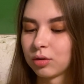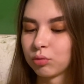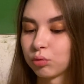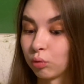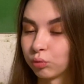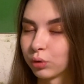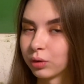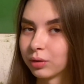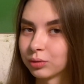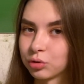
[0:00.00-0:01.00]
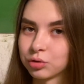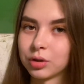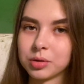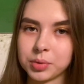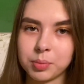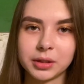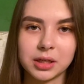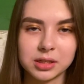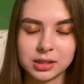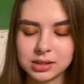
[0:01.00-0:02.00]
Фуф. То, что надо
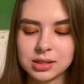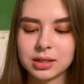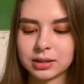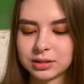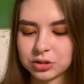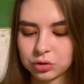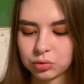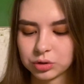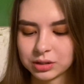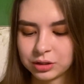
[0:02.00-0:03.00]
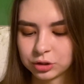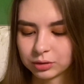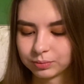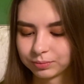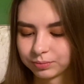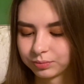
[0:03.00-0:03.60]
приплетать родителей, это, конечно, уже слишком.